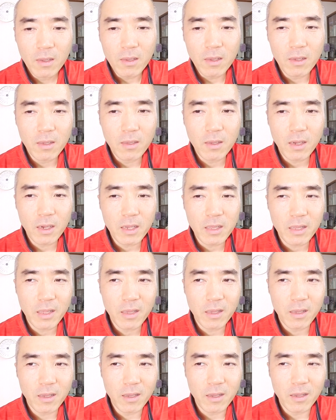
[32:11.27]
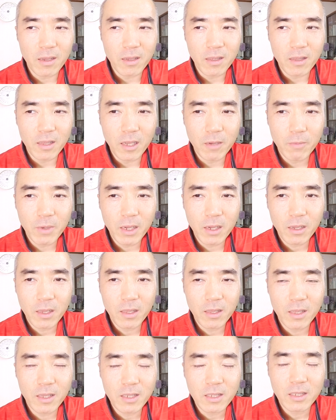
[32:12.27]
一回ね生揚
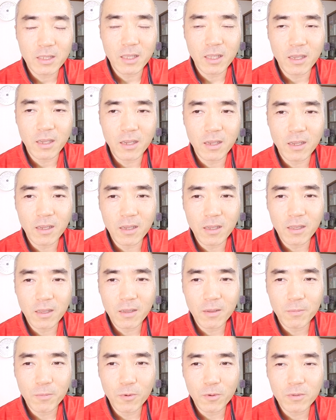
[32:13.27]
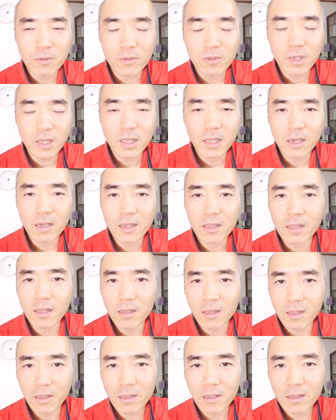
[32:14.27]
げなしでもう栗だけだ
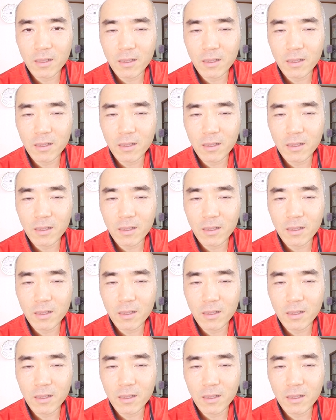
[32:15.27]
ね